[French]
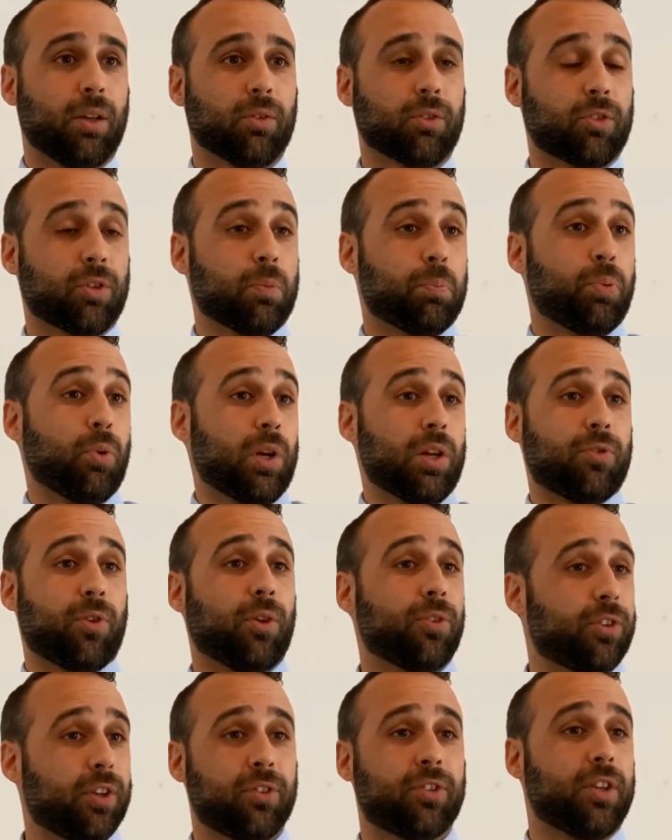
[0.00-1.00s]
donc pour les
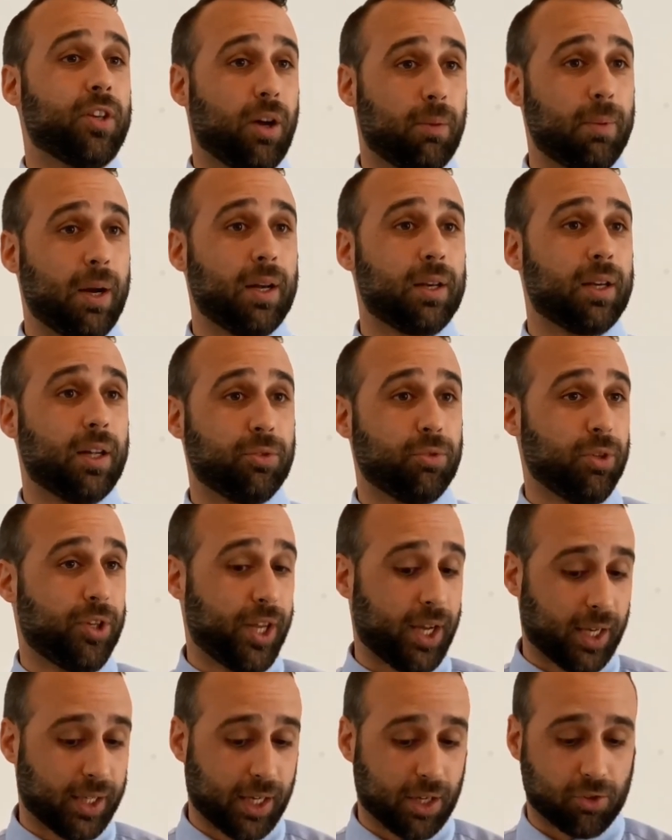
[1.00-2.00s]
Français, c'est normal,
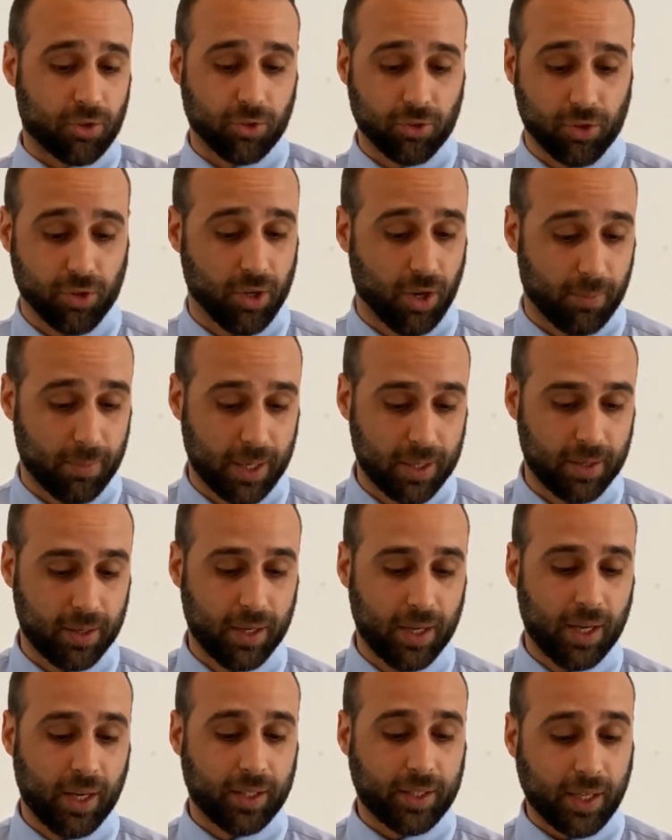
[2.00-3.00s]
l'adultère est quelque chose de normal.
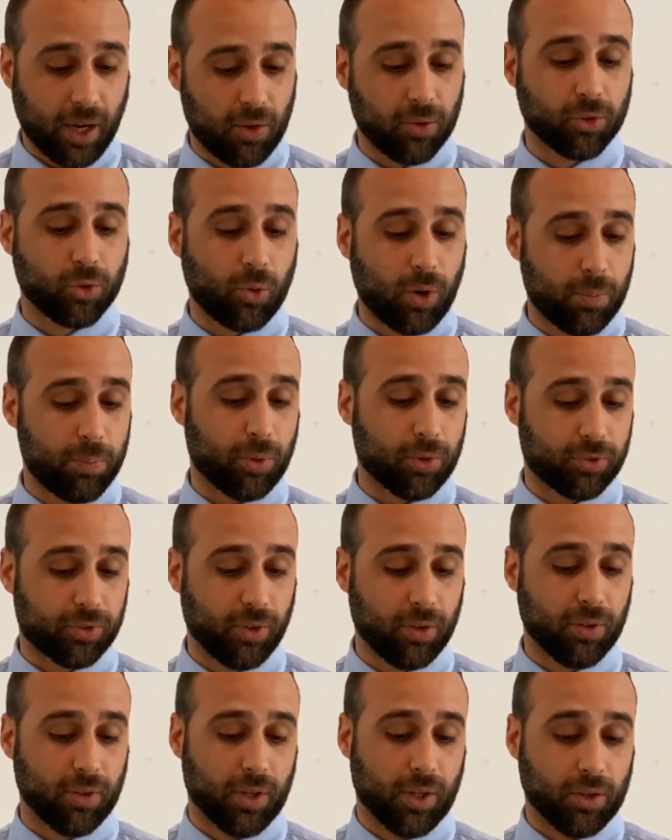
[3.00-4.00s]

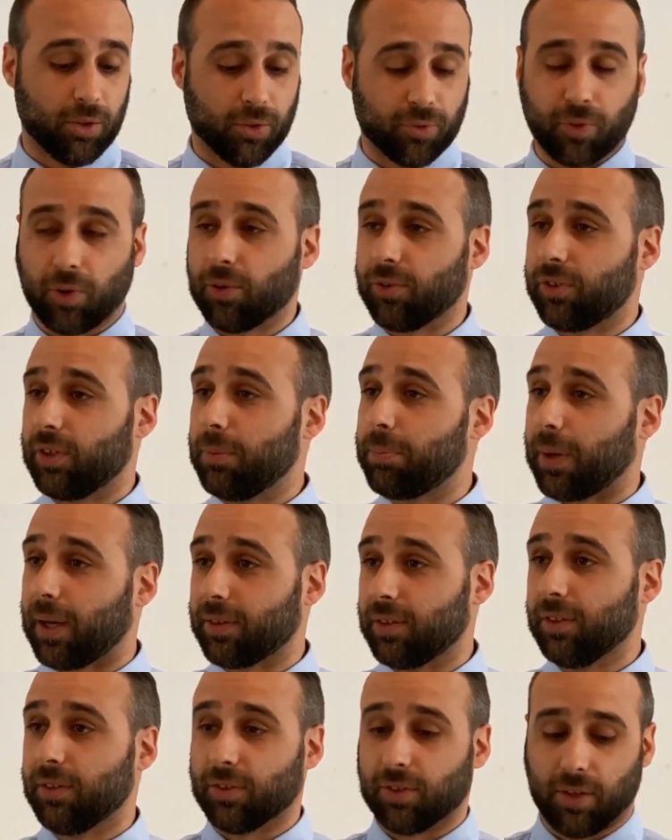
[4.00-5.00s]
43% de Français
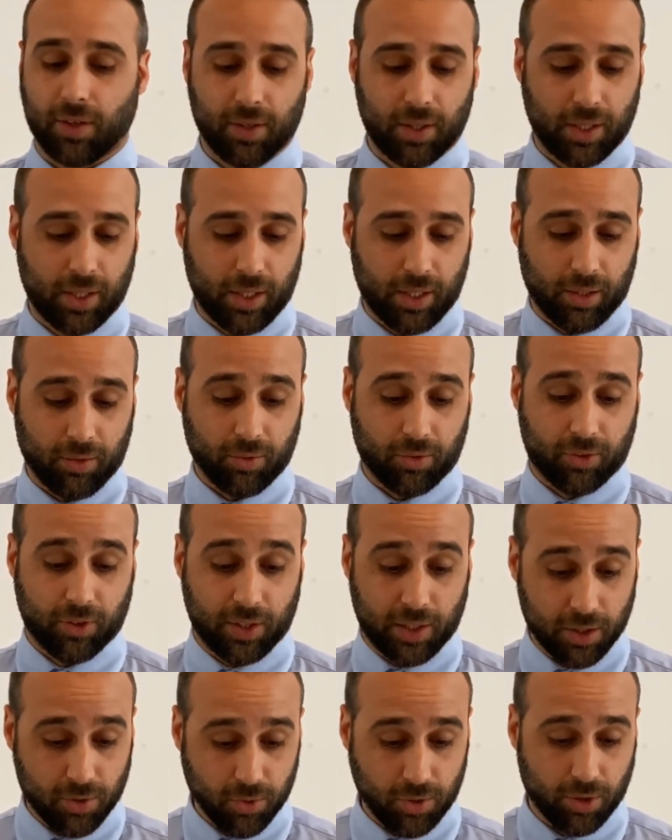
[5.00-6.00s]
pratiquent ça. Donc c'est
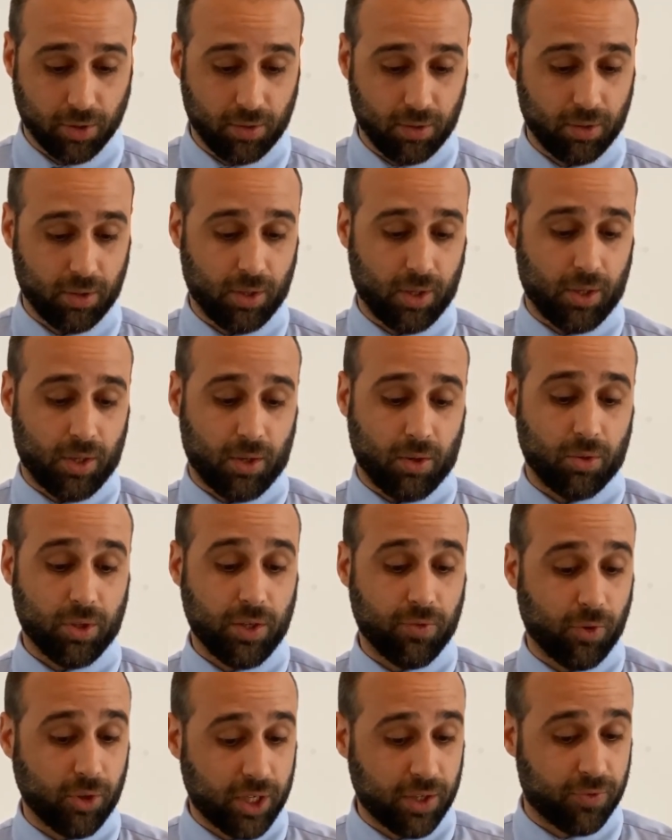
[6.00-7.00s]
dégoûtant. Au
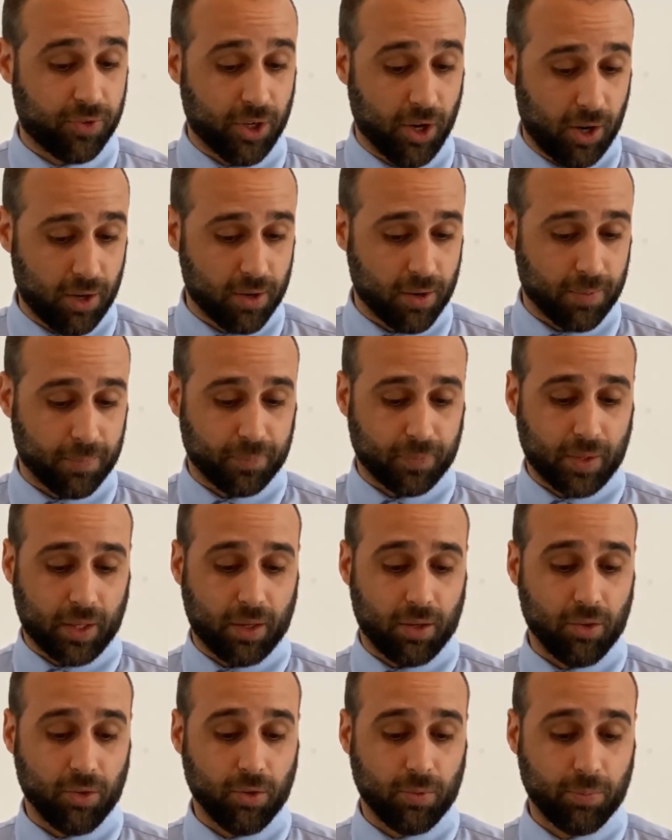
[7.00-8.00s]
niveau des viols,
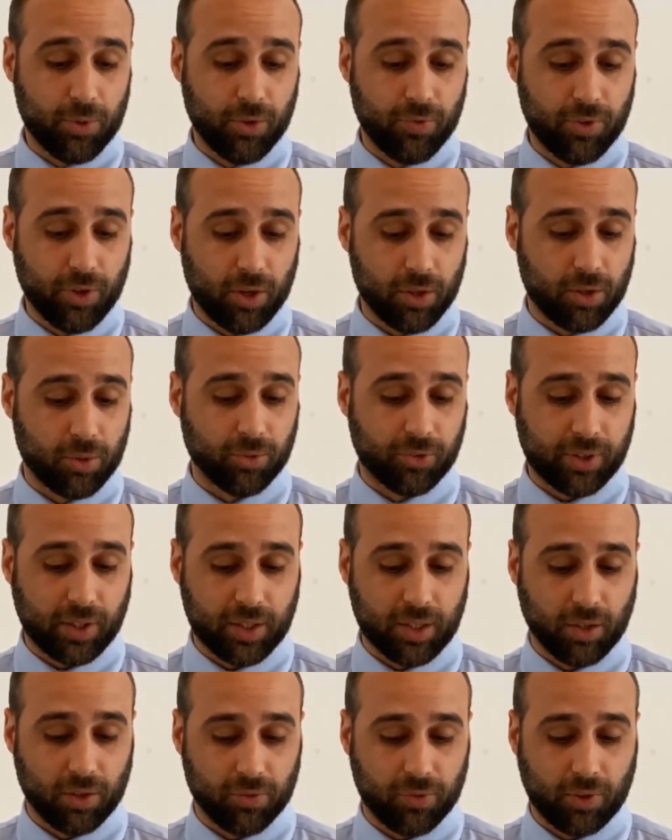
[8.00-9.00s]
le nombre de viols
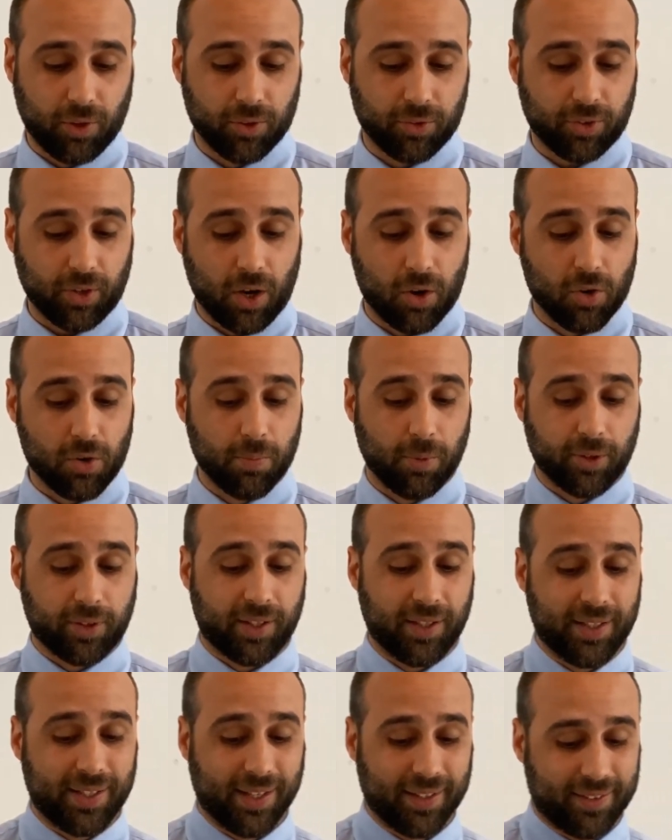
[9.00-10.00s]
constatés en France a
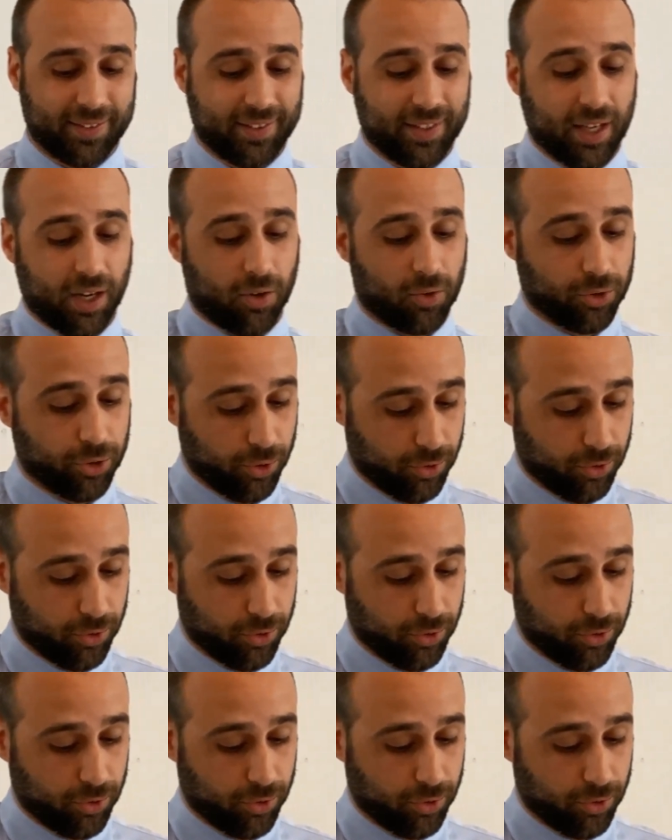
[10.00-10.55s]
augmenté d'un tiers en